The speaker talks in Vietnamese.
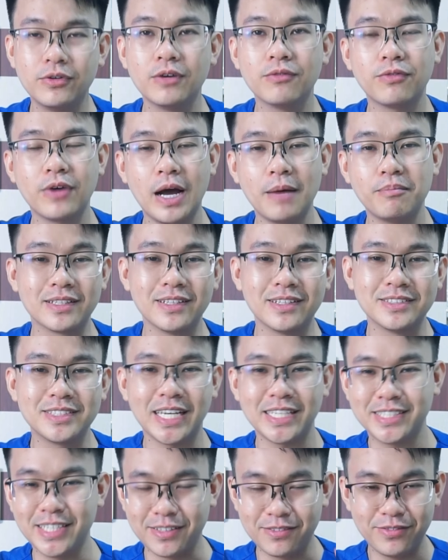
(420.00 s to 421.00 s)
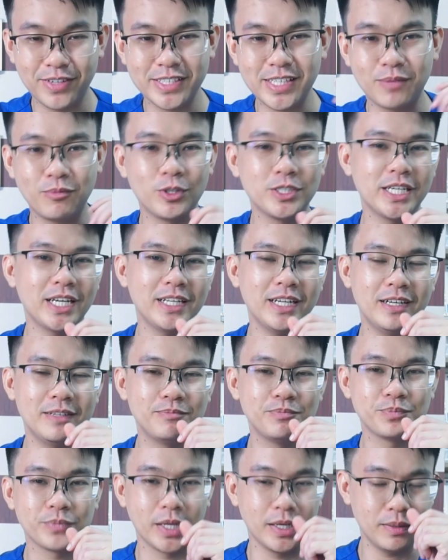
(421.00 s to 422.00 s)
phương pháp chai xịt ve giận bọ chét nhá.
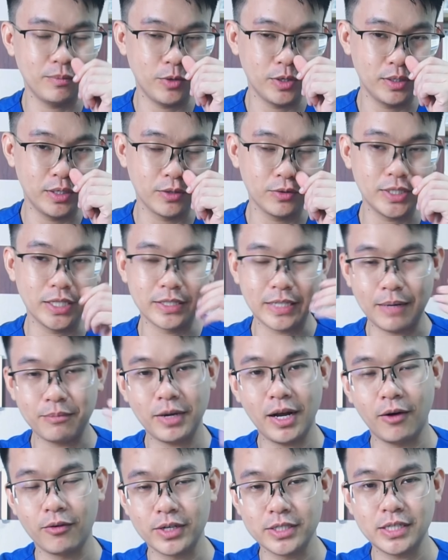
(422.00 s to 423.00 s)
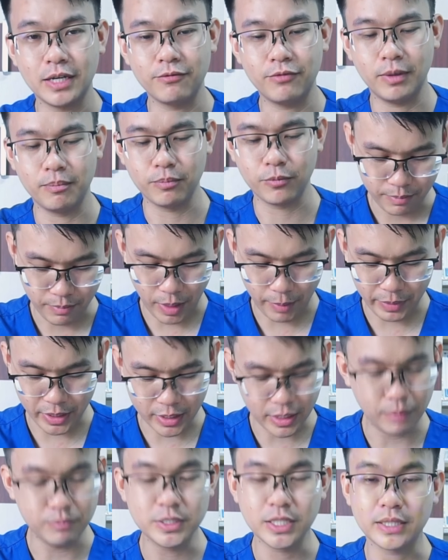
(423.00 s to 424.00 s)
Đấy là mọi người có thể tham khảo cái sản phẩm mà
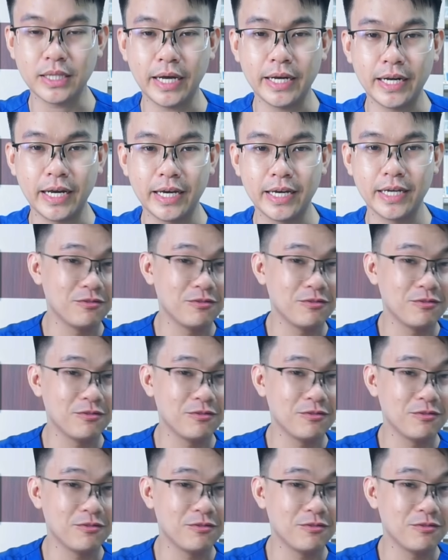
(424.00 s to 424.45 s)
mình cầm trên tay này.